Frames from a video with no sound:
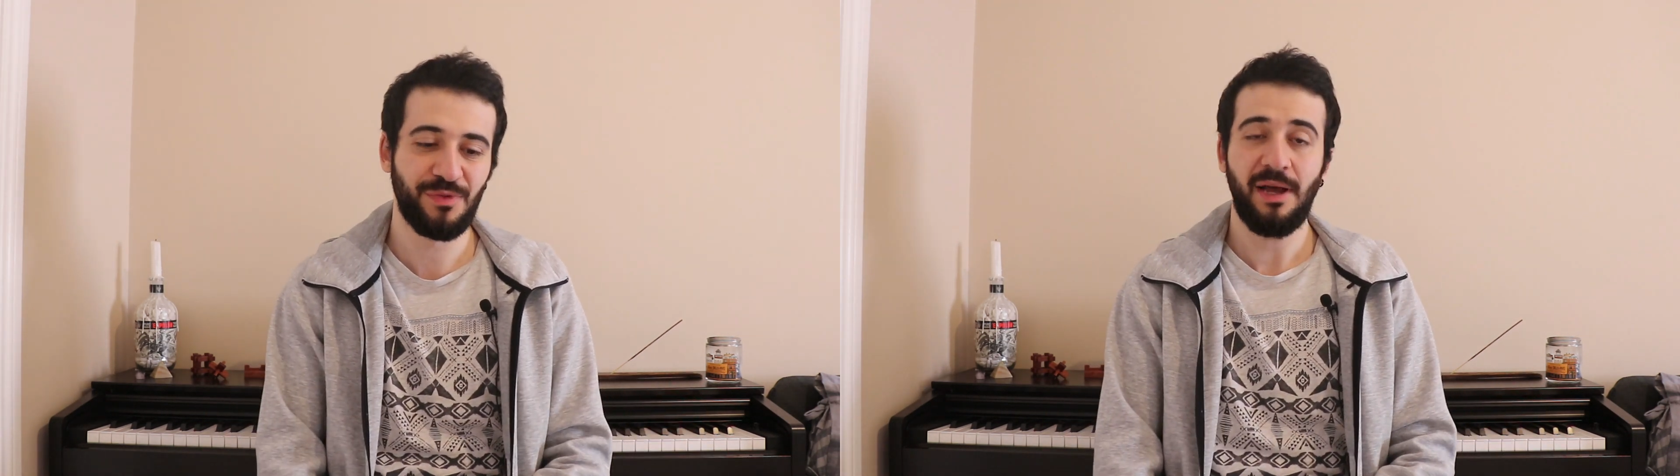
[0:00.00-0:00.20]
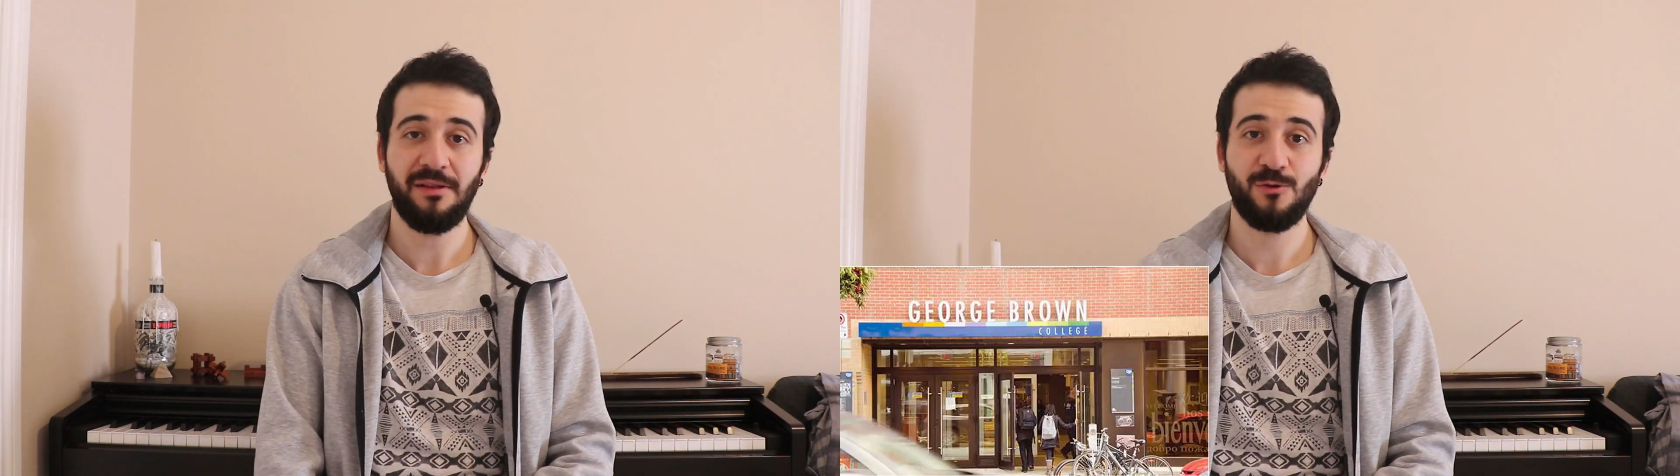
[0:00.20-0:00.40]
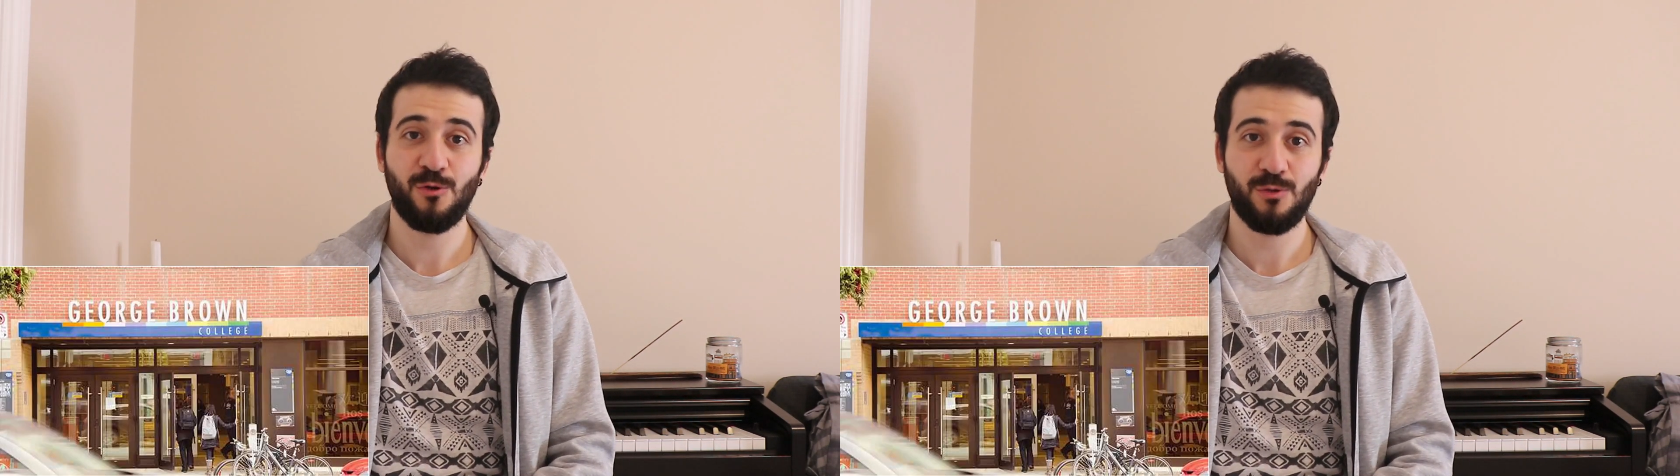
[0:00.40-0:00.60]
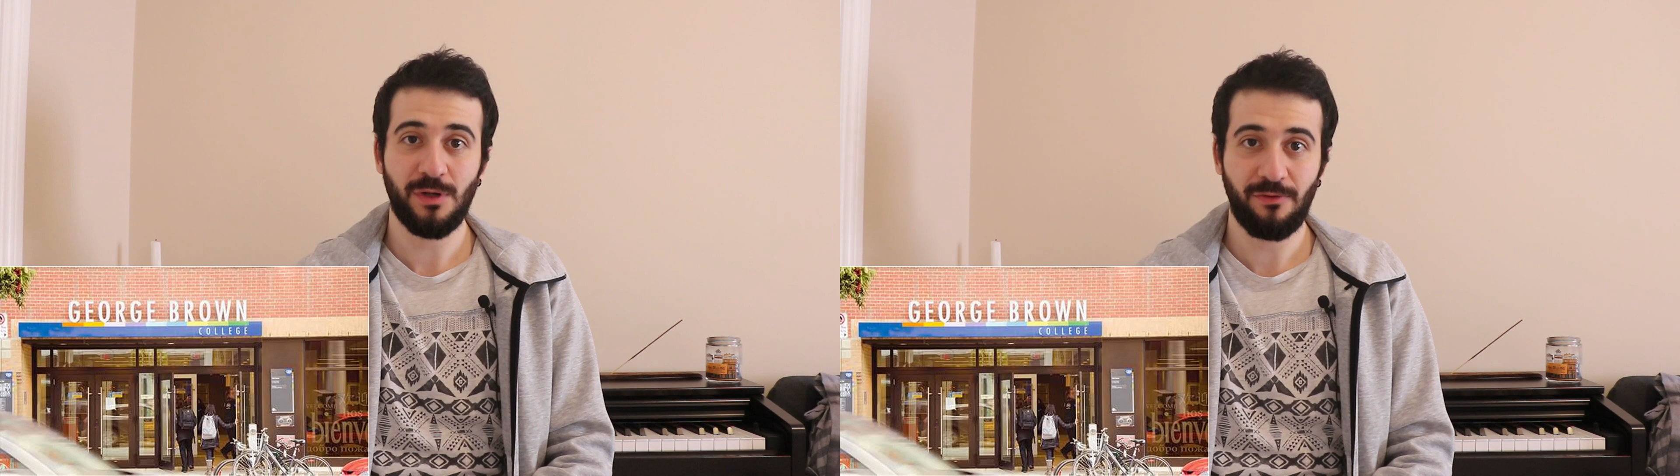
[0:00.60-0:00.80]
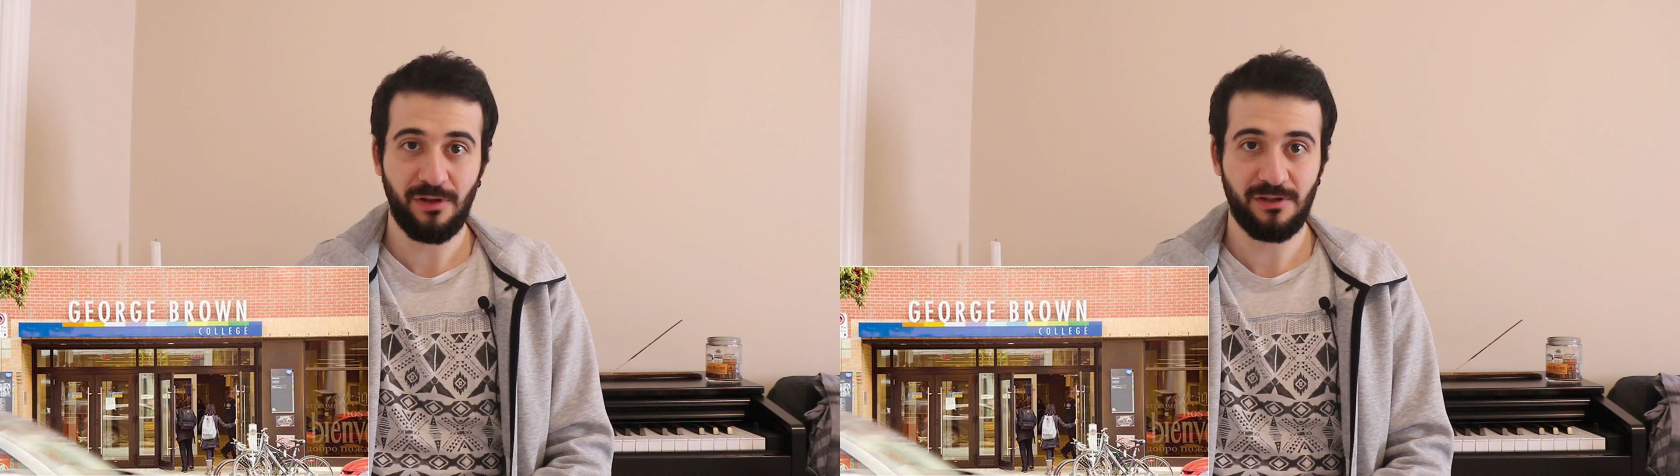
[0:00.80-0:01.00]
Ben de Josh
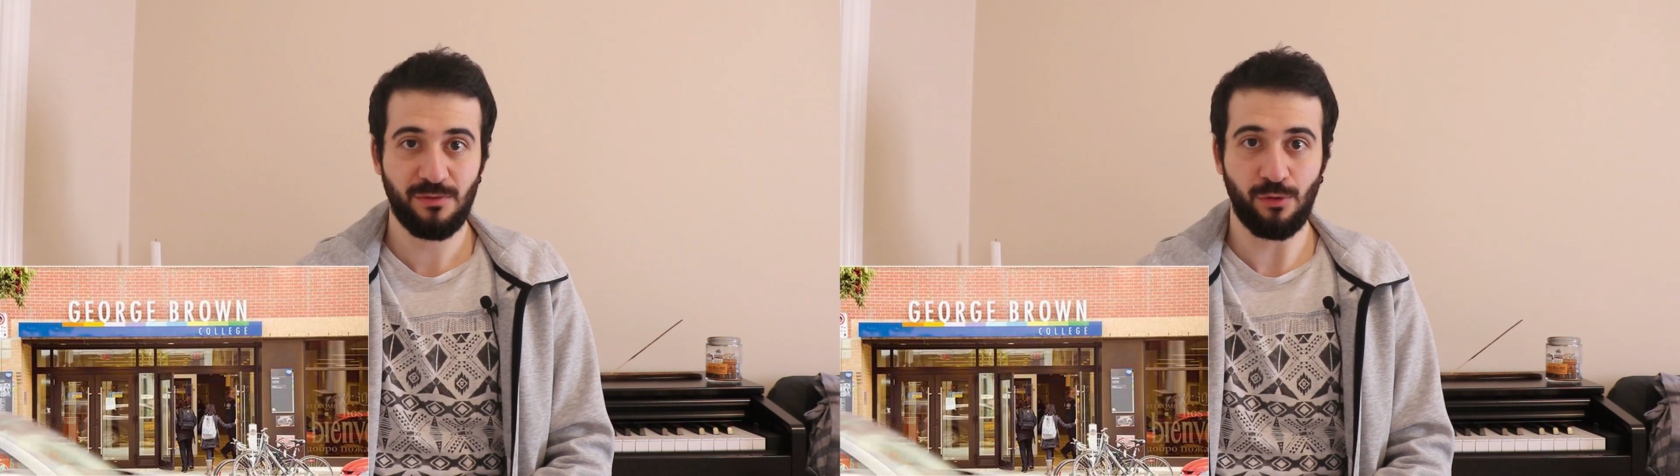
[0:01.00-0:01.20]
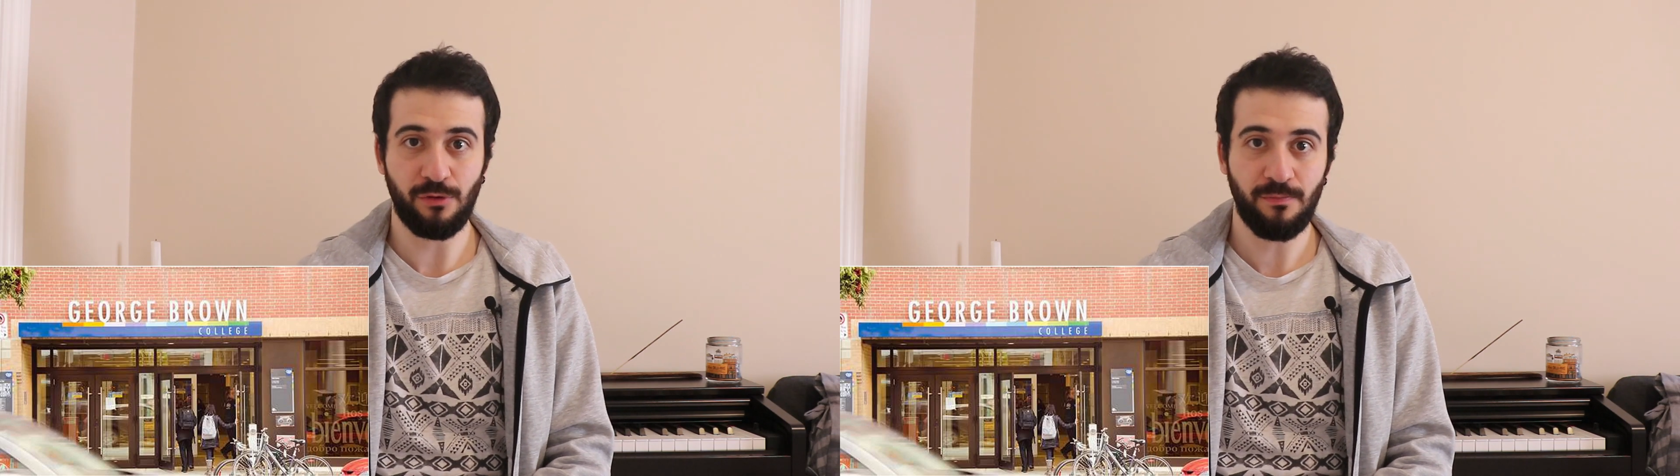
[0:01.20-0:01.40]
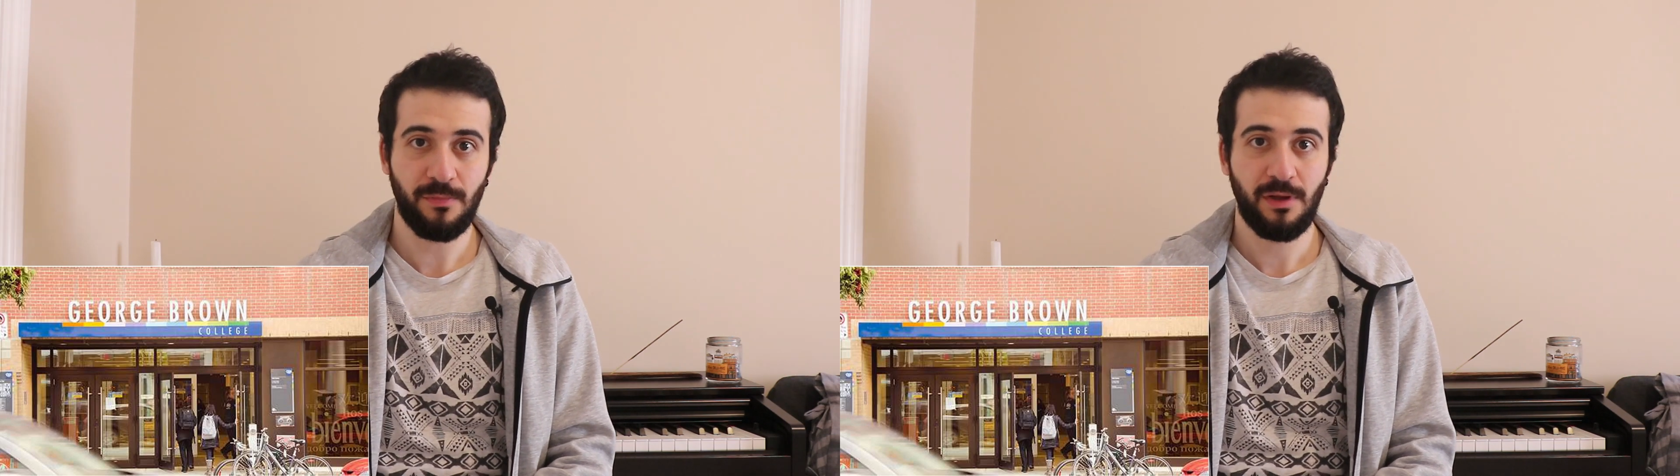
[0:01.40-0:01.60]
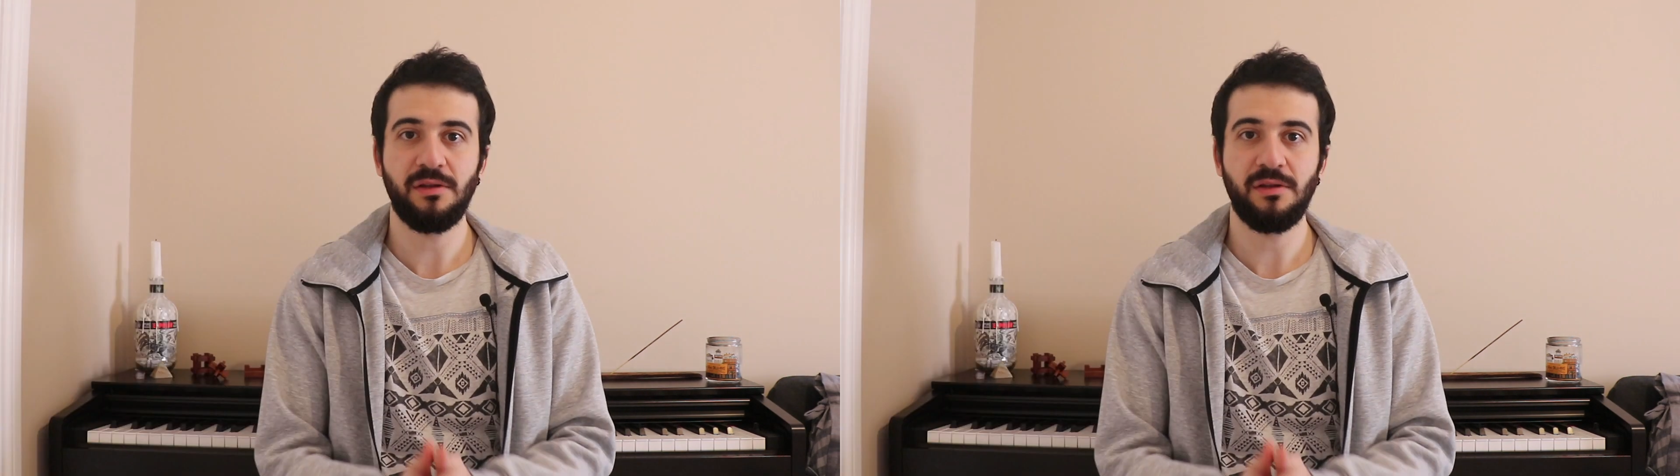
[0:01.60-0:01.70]
coşkudan kalıcı buldum.